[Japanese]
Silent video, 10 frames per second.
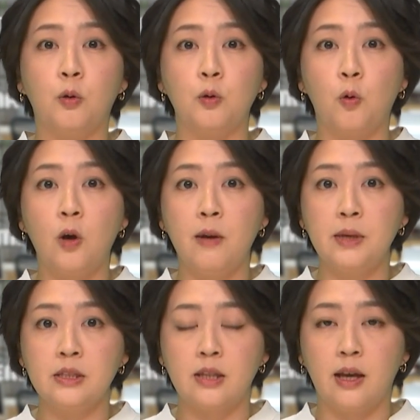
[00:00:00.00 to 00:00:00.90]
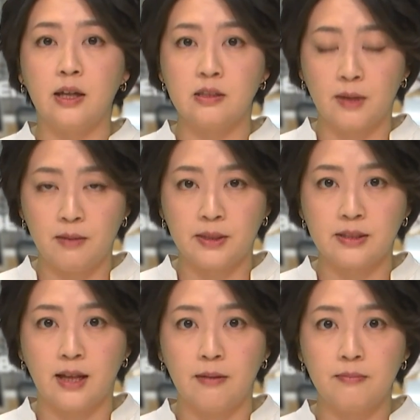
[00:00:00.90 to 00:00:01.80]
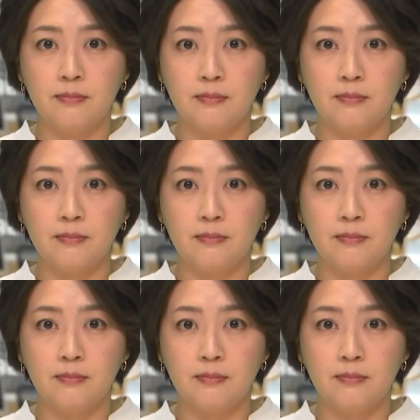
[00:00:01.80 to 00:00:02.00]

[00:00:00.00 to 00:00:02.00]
今日横浜市で始まりました。